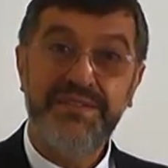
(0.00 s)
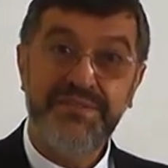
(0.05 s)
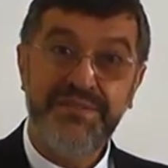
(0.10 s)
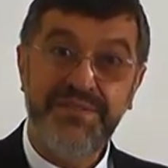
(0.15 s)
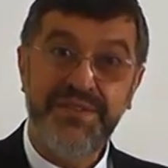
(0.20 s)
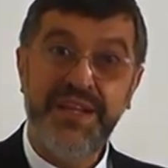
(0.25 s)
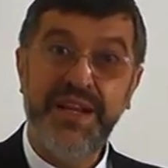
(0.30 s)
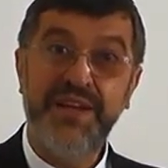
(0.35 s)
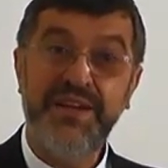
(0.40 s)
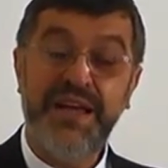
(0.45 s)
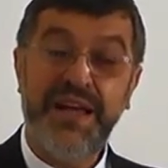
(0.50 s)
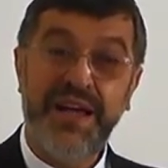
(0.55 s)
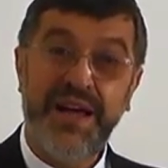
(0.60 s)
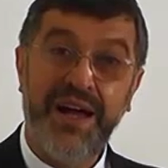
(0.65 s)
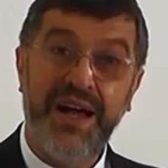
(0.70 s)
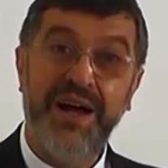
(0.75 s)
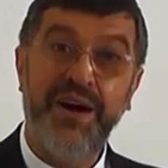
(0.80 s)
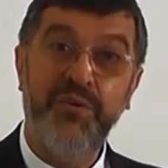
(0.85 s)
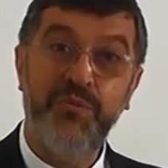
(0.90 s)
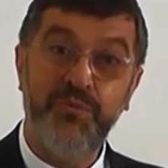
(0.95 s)
vir a,
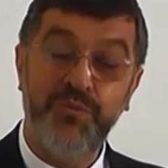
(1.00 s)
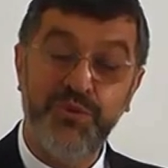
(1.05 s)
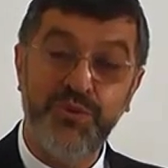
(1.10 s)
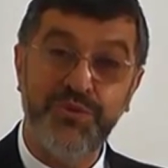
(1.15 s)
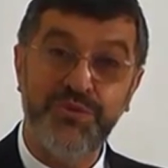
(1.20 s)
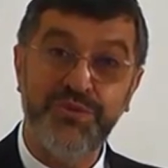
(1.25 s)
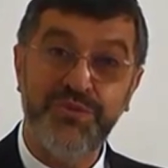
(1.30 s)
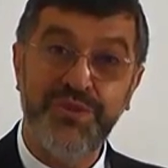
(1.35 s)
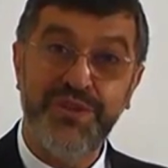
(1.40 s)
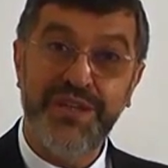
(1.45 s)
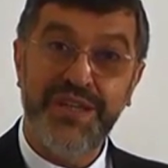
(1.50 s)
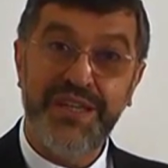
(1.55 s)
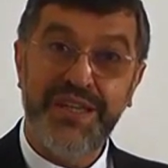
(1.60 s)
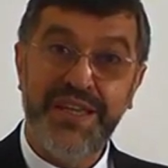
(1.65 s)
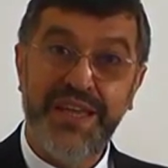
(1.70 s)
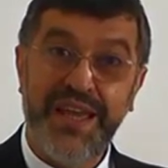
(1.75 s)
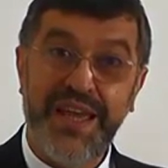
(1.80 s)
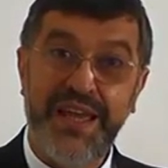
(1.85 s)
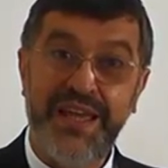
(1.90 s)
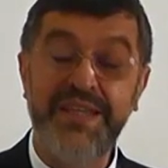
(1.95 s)
a, ao mundo
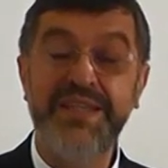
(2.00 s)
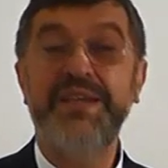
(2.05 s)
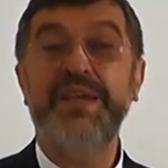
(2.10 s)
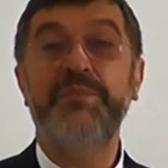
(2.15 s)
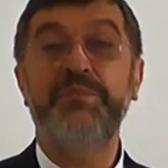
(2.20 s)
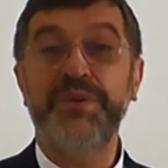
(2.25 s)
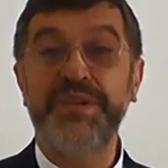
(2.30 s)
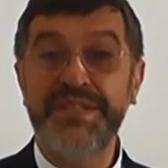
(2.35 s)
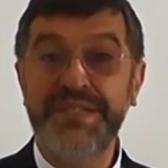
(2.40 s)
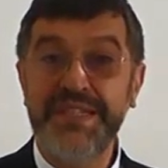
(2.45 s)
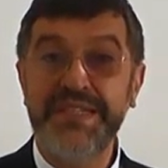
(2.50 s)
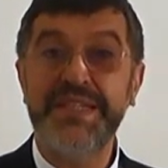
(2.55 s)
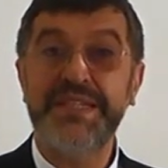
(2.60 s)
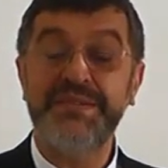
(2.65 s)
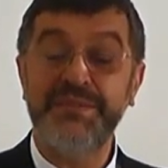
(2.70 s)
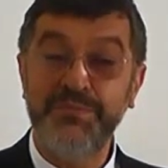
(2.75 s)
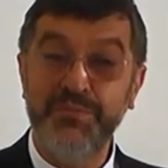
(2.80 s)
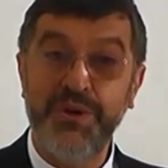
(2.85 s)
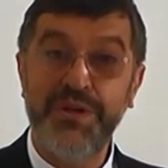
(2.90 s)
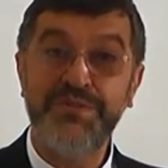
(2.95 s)
e que precisa
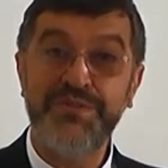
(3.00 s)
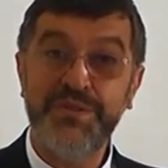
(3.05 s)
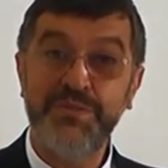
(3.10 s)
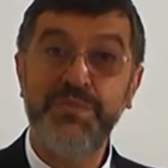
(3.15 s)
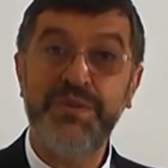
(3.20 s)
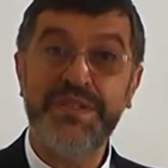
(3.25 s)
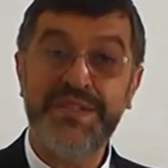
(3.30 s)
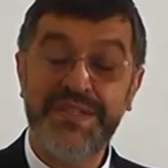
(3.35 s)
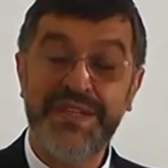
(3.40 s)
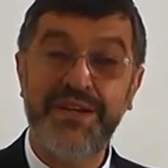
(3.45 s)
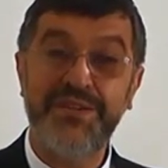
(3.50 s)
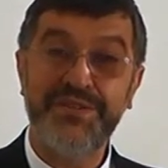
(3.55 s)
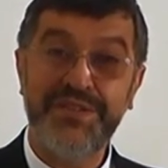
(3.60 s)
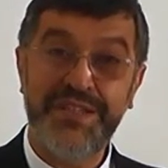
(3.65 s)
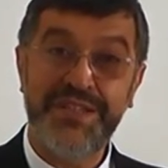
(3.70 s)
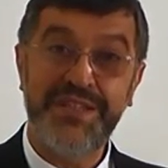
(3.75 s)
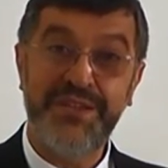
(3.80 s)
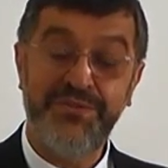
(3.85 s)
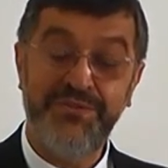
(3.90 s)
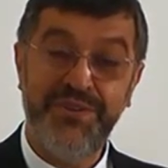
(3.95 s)
de modo especial
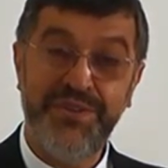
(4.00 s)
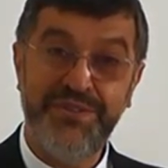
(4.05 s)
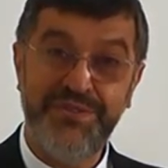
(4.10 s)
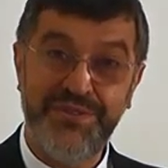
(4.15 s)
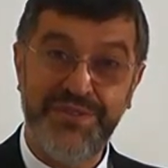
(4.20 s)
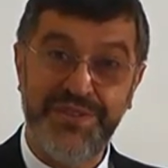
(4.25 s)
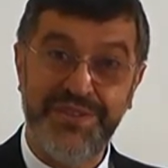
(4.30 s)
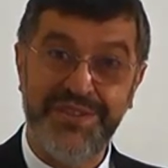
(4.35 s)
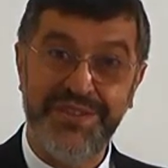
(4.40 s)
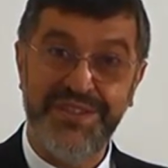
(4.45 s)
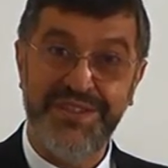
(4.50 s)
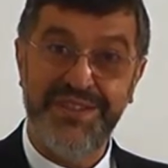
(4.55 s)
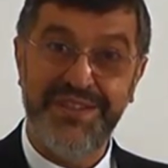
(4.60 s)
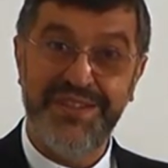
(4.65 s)
ser defendida.